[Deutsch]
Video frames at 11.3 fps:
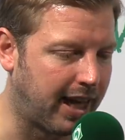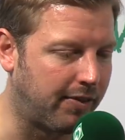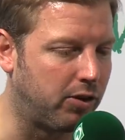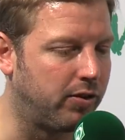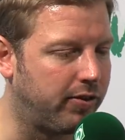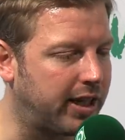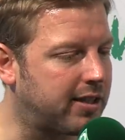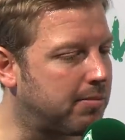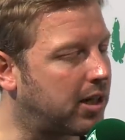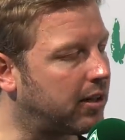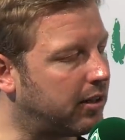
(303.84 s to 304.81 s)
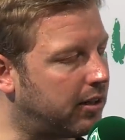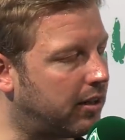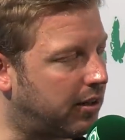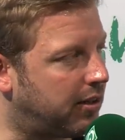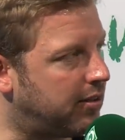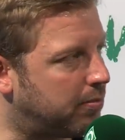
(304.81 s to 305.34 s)
da wollen wir weitermachen in,
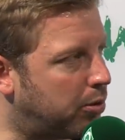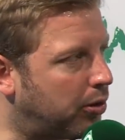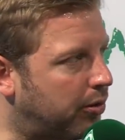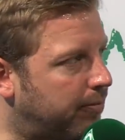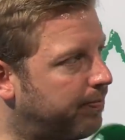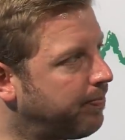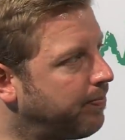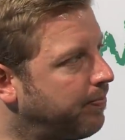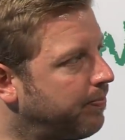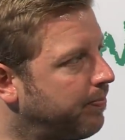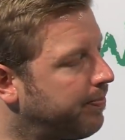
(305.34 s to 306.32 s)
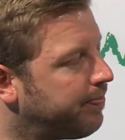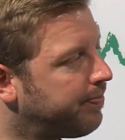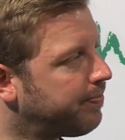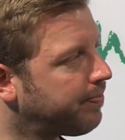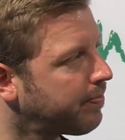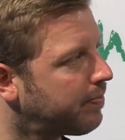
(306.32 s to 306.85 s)
an diesen Punkten. Kannst
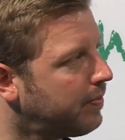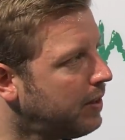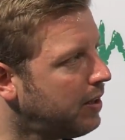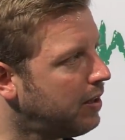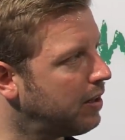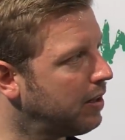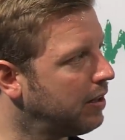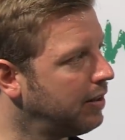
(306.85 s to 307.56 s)
du denn für dich als Trainer